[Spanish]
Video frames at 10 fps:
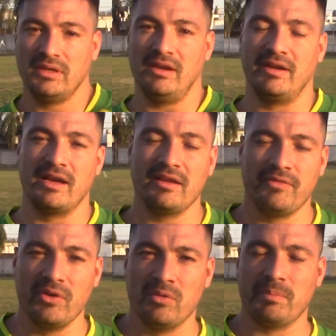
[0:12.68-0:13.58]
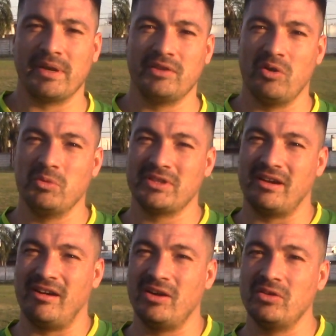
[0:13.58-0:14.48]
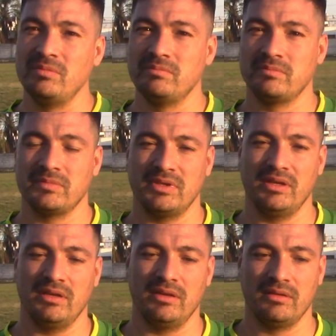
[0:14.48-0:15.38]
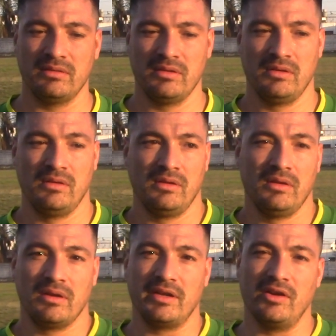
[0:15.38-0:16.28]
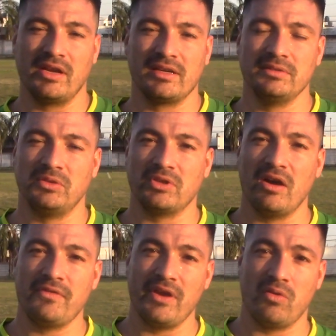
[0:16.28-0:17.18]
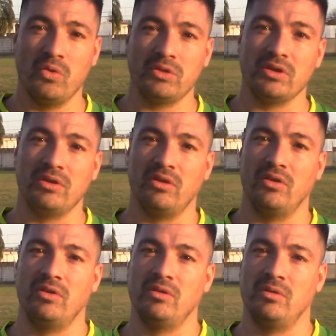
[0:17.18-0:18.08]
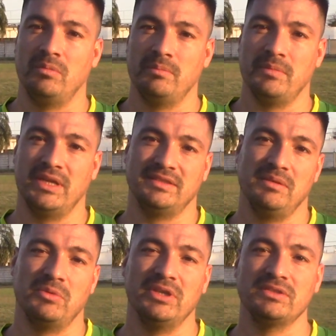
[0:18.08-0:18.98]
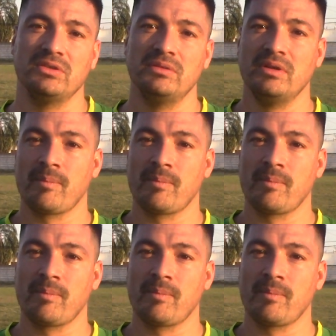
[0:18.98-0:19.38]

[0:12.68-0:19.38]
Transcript: La verdad que fue un partido muy trabado. Eh, creo que el resultado fue justo, los dos merecimos eso.